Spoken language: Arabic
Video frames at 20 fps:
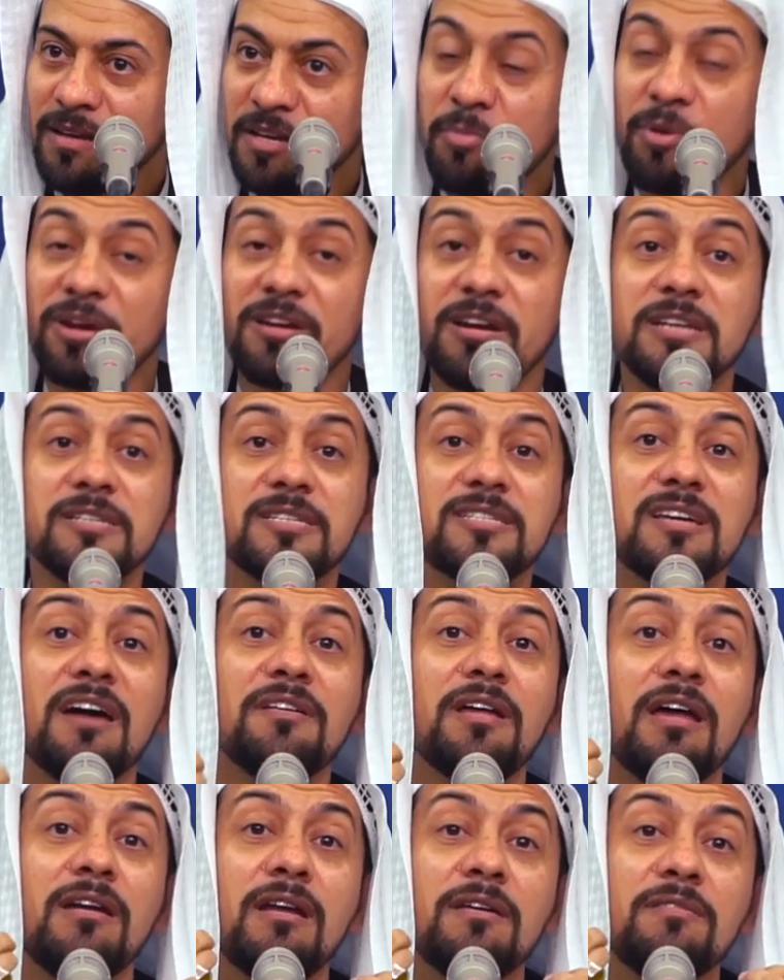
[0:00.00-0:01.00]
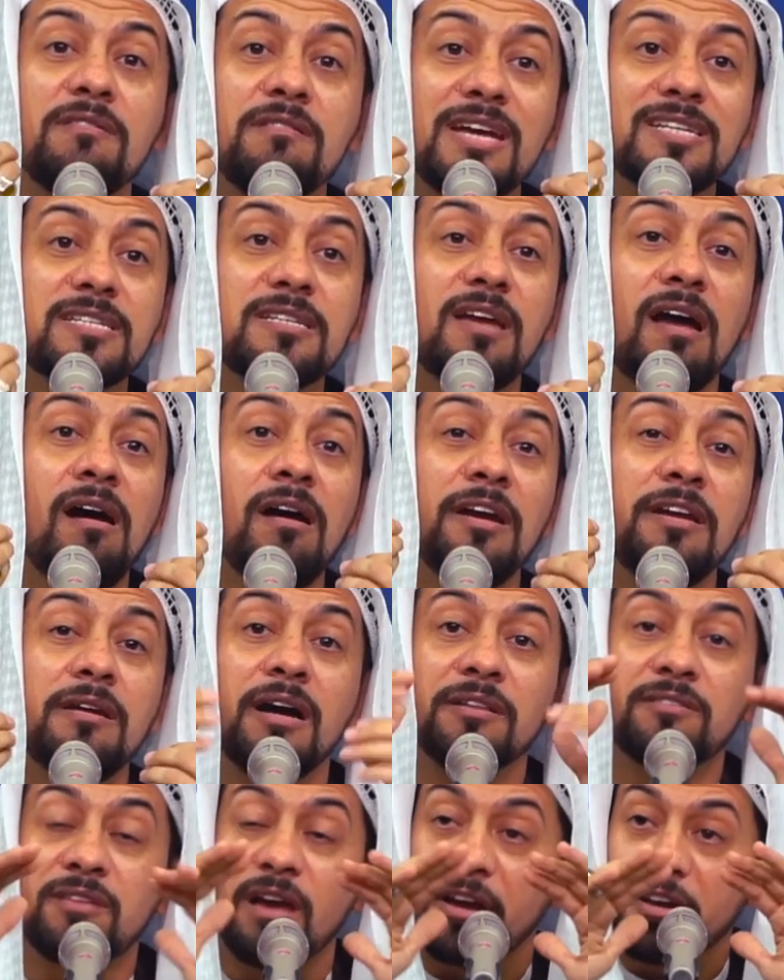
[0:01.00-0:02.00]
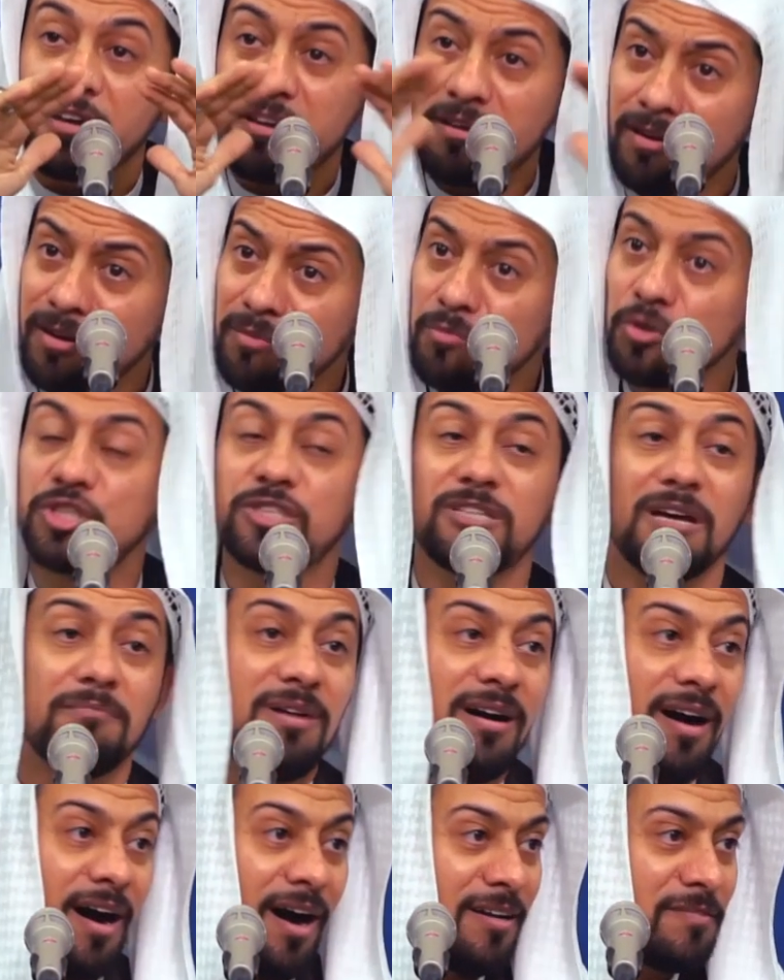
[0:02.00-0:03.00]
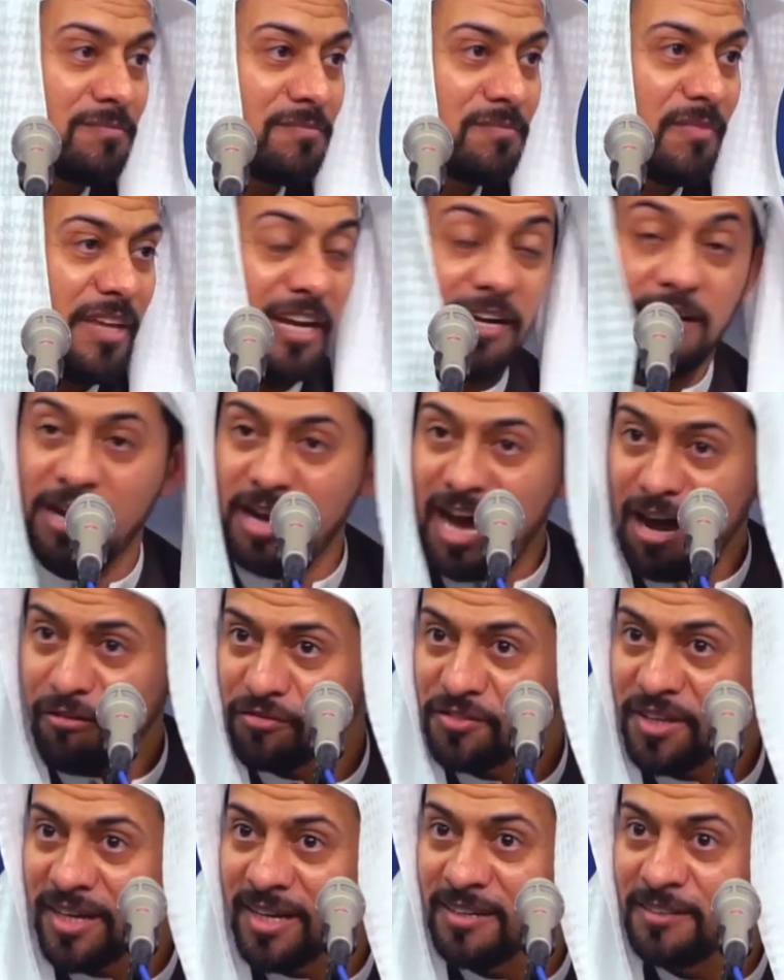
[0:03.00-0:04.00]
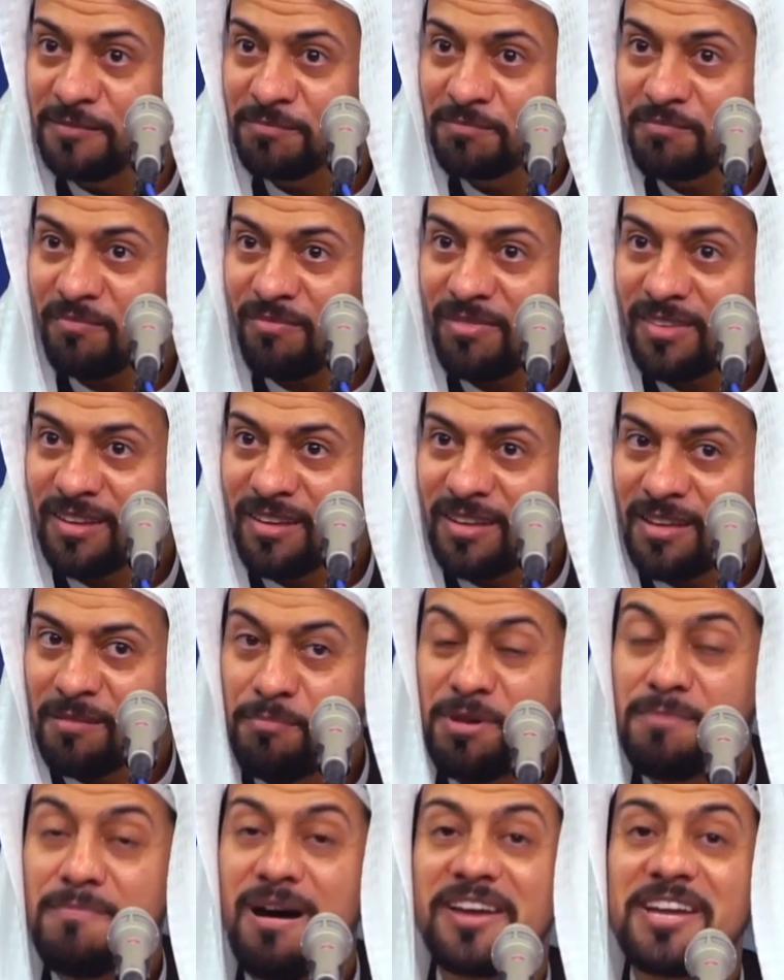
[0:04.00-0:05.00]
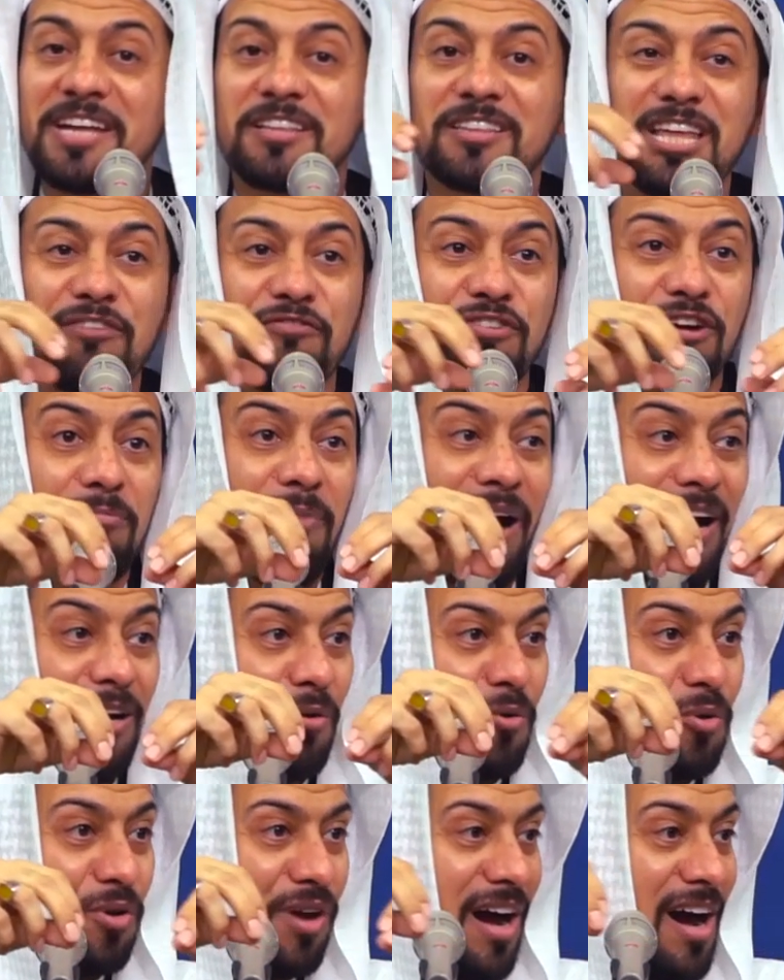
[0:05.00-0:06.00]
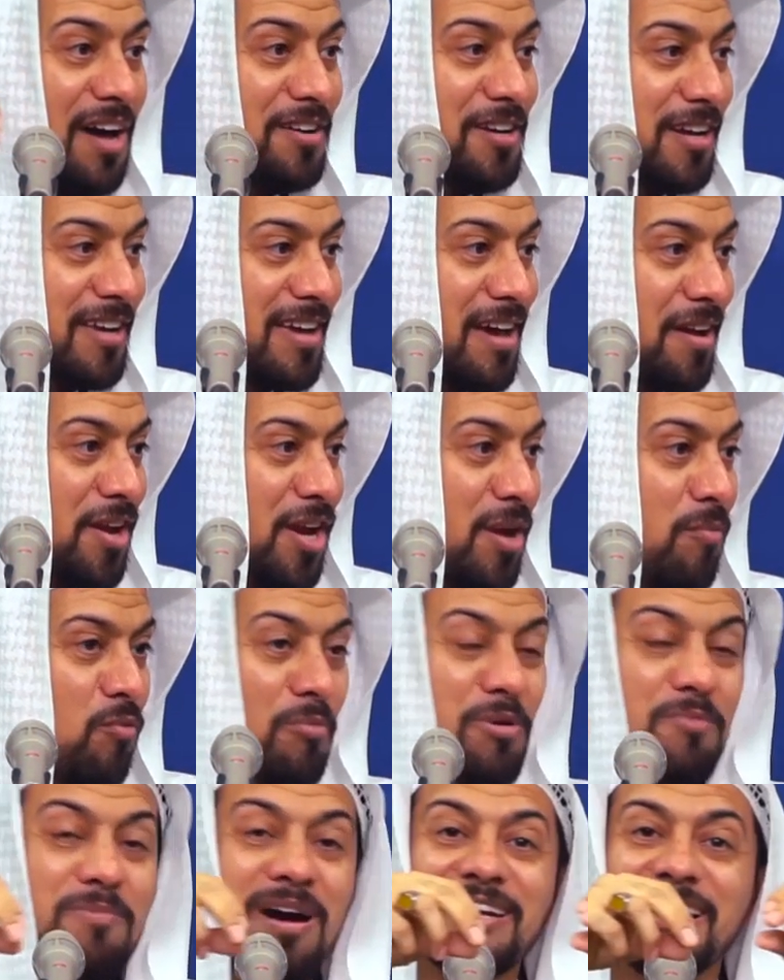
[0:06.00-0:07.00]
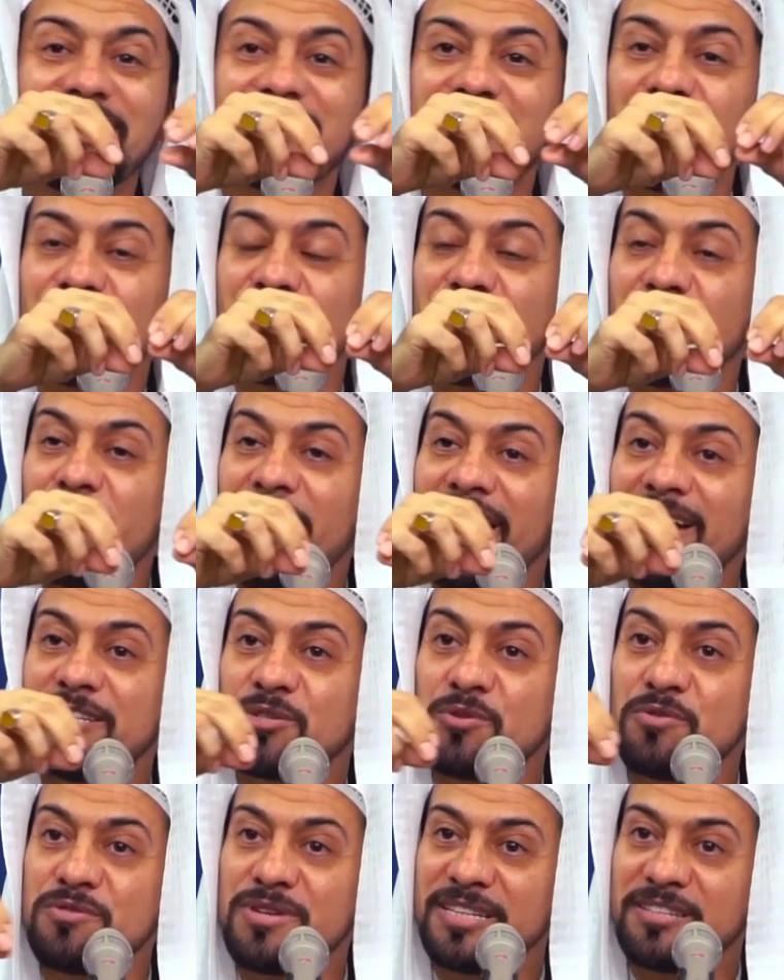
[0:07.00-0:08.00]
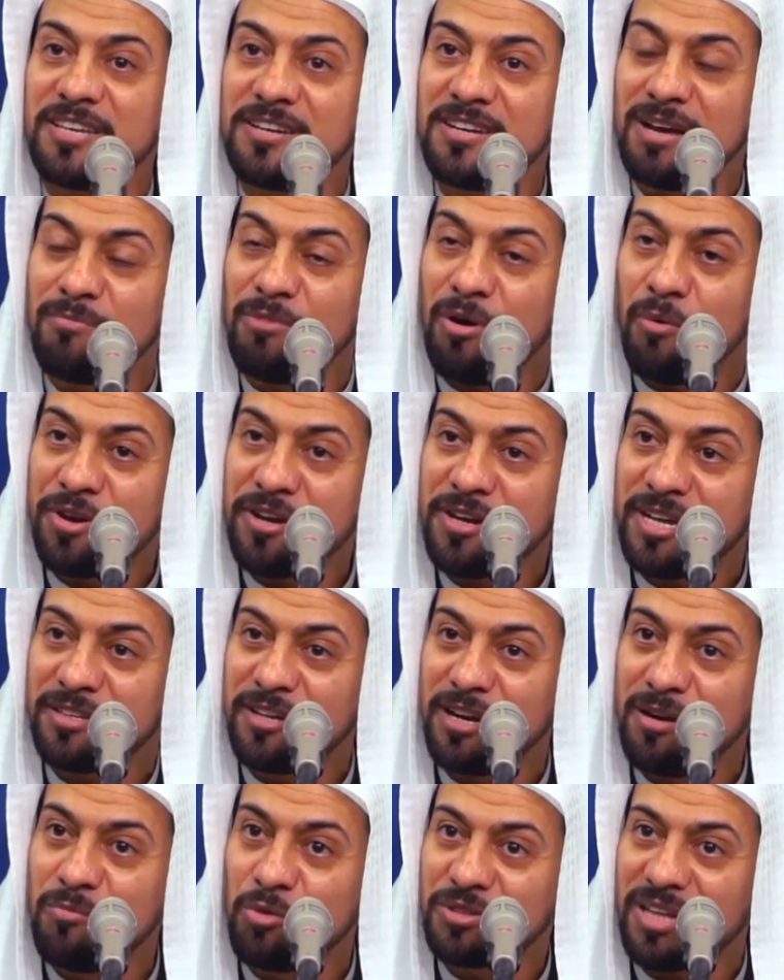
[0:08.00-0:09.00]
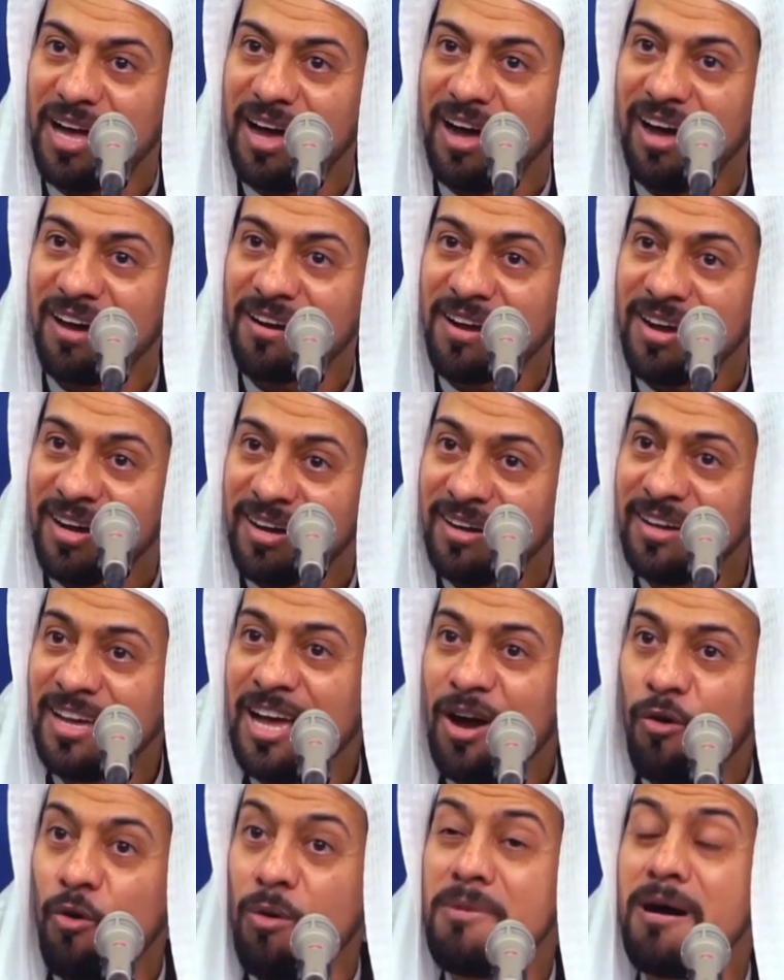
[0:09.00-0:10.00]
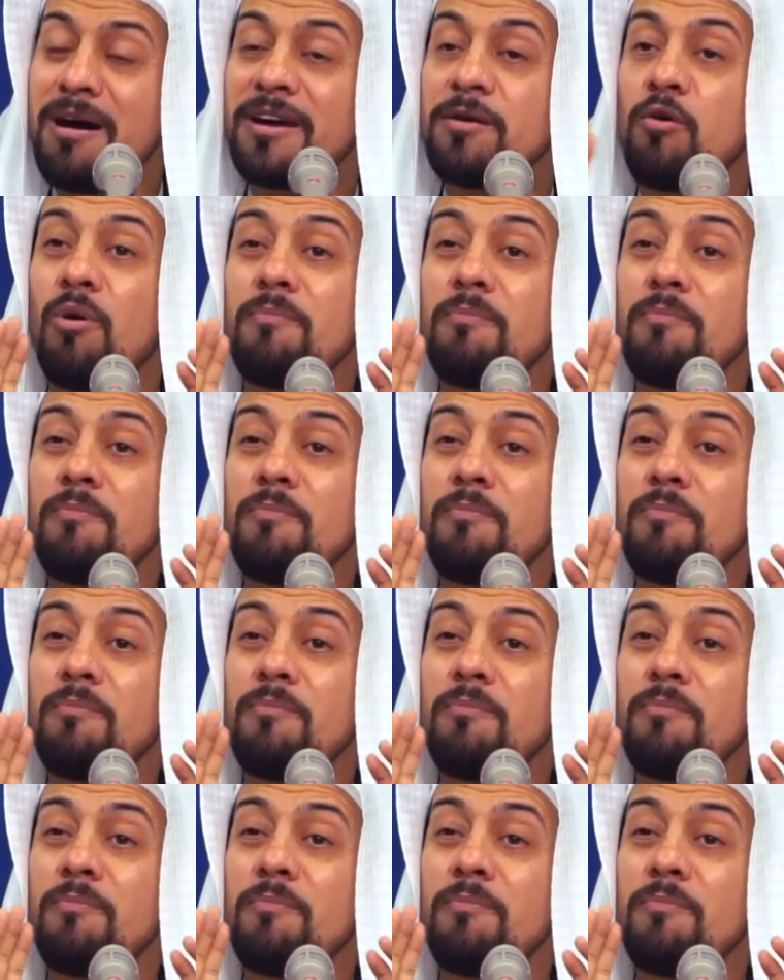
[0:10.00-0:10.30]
يبغي الإنسان الذي يسعى إلى تغيير المجتمع إلى الأفضل بما يتفق مع القرآن الكريم وبما يتفق مع السنة النبوية المطهرة وما